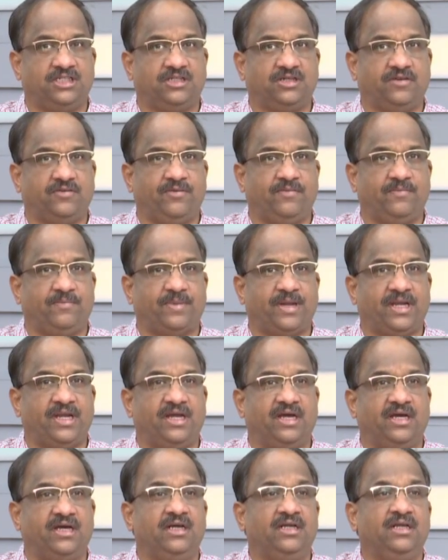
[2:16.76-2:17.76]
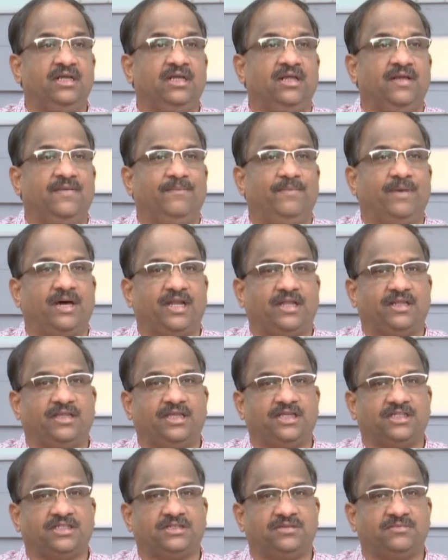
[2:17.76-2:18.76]
ధ్రువం పైన
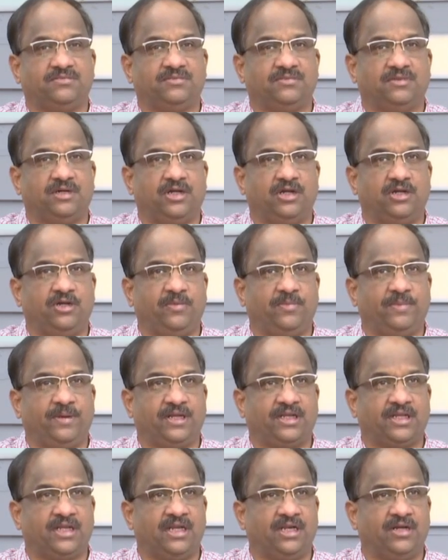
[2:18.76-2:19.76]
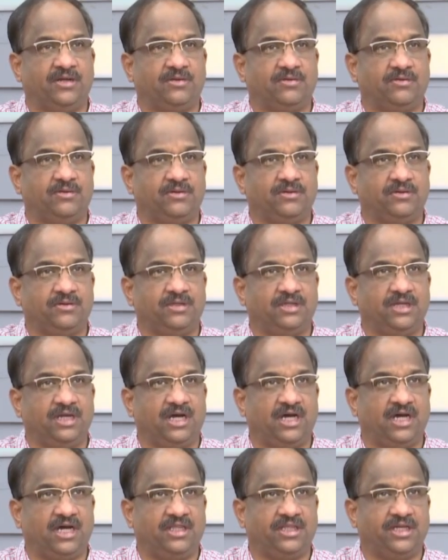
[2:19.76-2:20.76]
భారతదేశం అడుగు పెట్టాలనుకుంటుంది
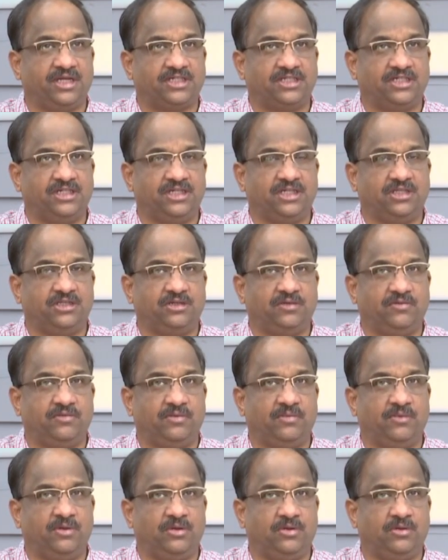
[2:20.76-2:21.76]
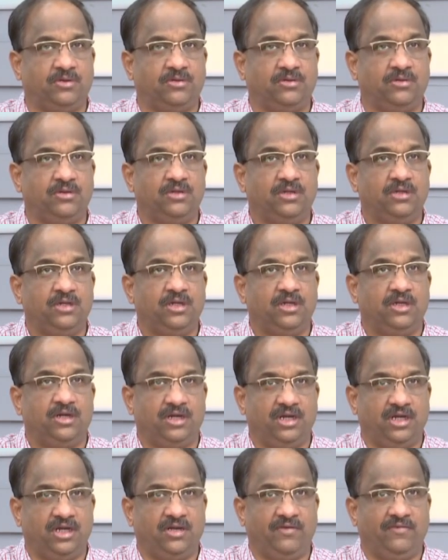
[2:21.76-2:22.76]
ఆ దక్షిణ ధ్రువంలో
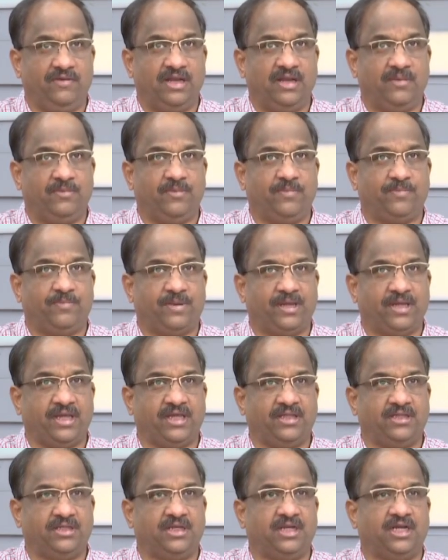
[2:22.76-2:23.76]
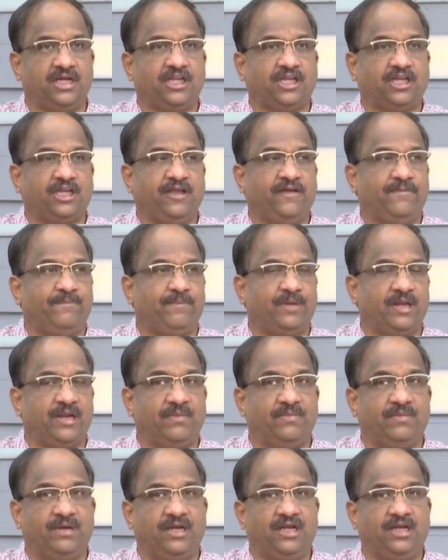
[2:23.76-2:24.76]
రెండు వేల ముప్పై ఐదు నాటికి
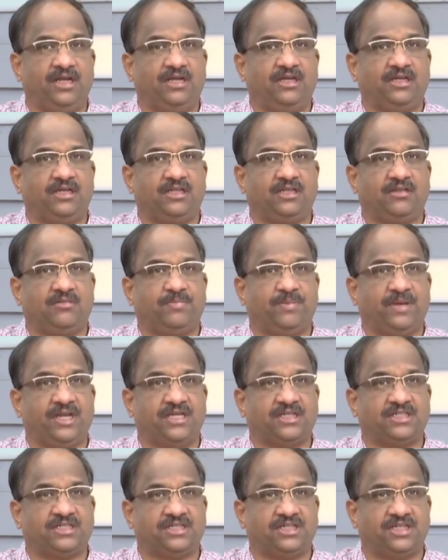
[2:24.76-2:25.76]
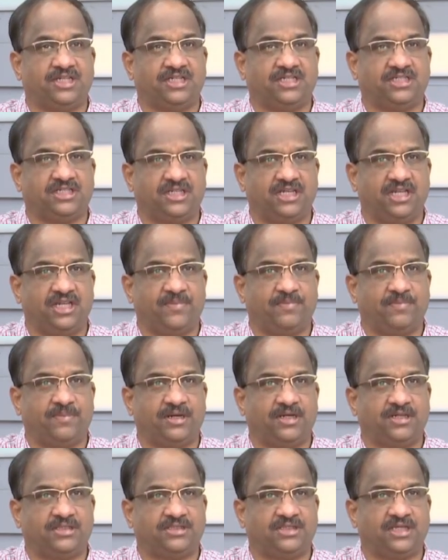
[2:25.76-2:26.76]
పర్మనెంట్ స్పేస్ స్టేషన్
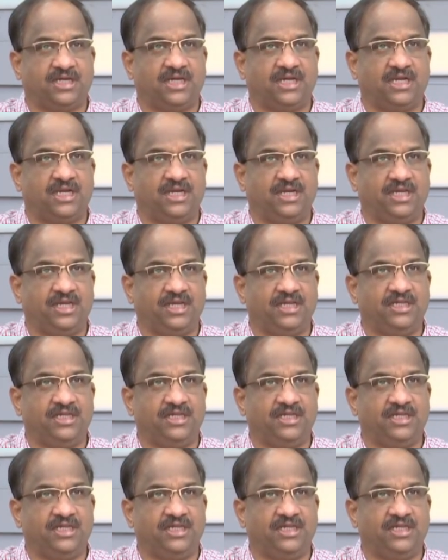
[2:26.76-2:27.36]
ఏర్పాటు చేయాలని